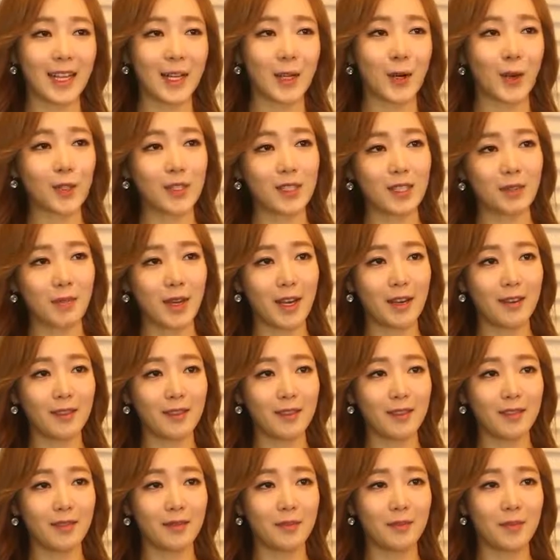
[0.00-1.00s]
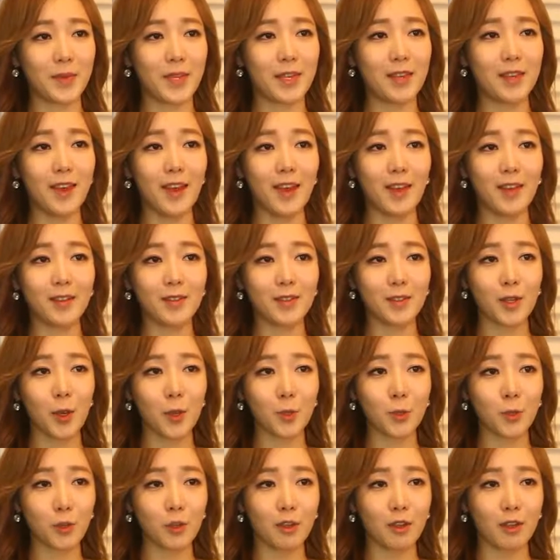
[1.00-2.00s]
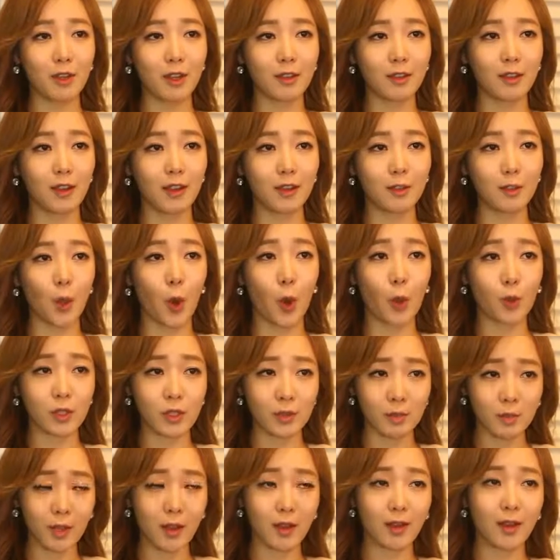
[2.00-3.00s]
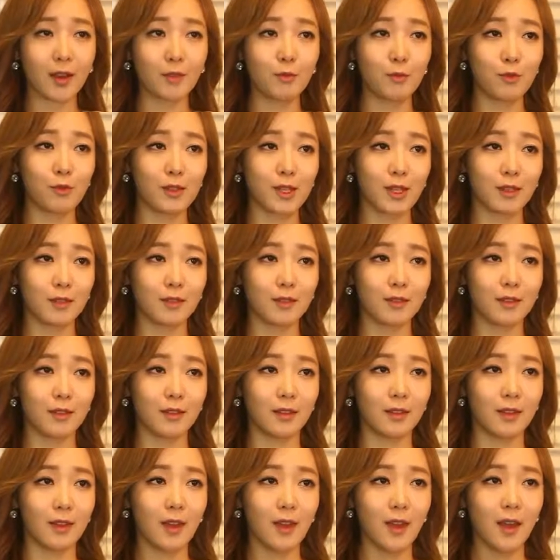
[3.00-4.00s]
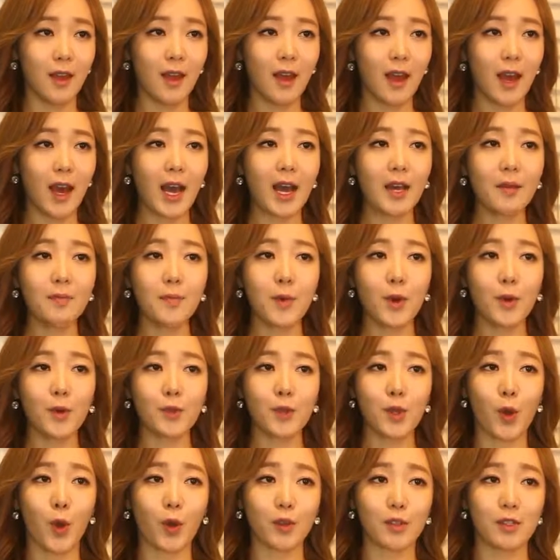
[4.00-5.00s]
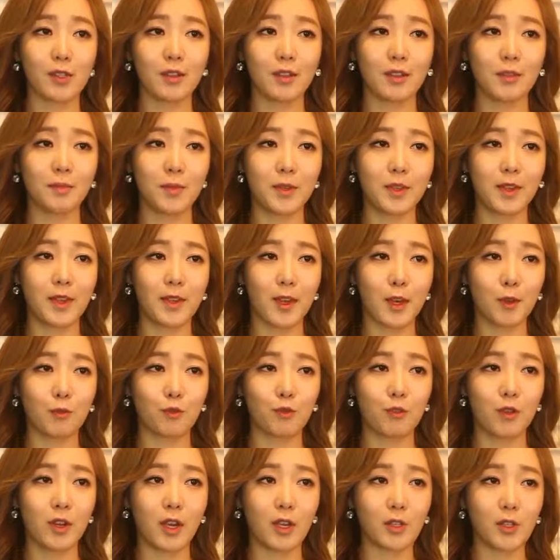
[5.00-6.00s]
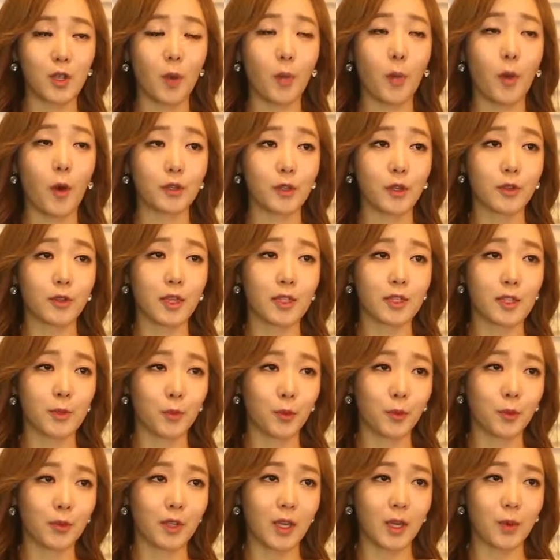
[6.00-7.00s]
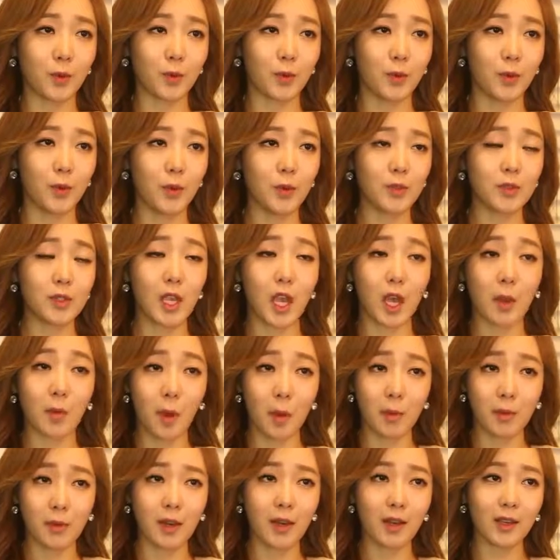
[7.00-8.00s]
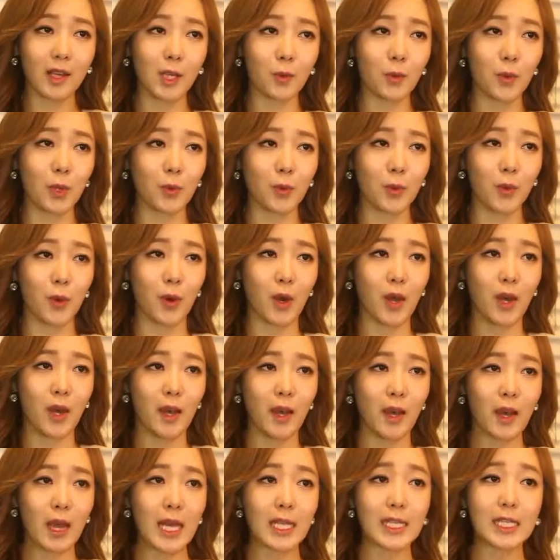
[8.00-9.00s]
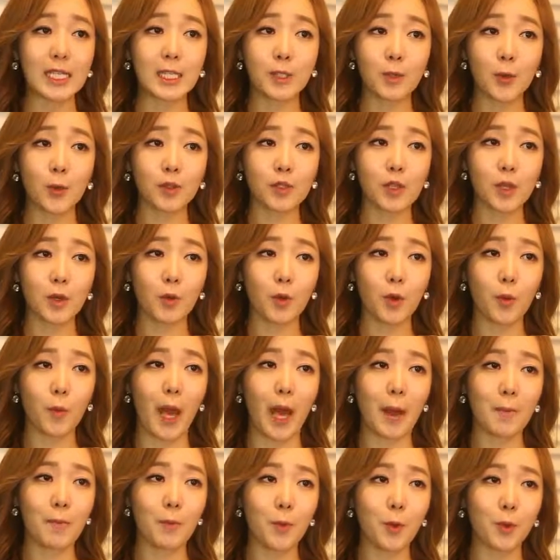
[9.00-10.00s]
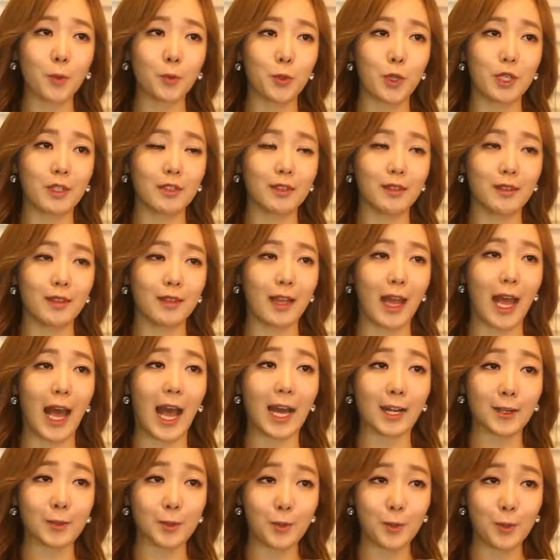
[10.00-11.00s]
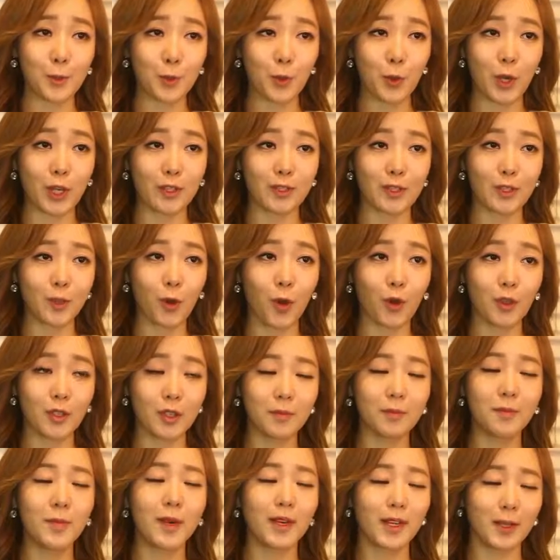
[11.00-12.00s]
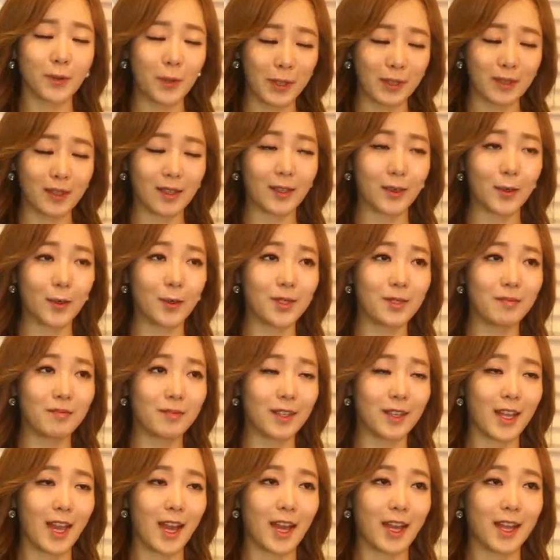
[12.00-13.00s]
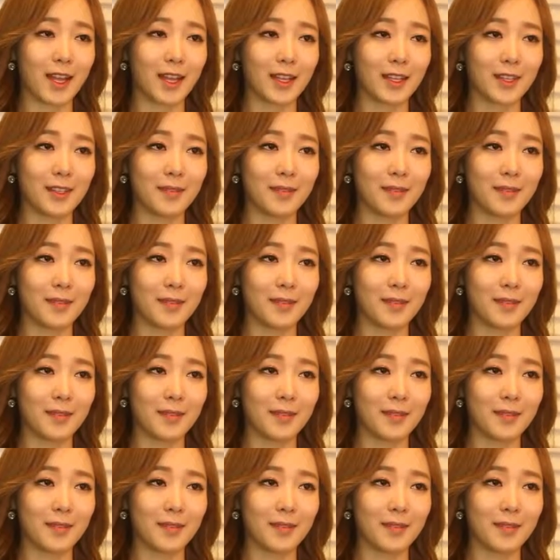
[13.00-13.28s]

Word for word: 그렇지만 비행 청소년에 대한 더욱 심각한 문제는 한 번 저지른 비행의 굴레에서 벗어나지 못하고 재범을 하게 되고 지속적으로 반복되는 악순환을 거듭하게 된다는 것입니다.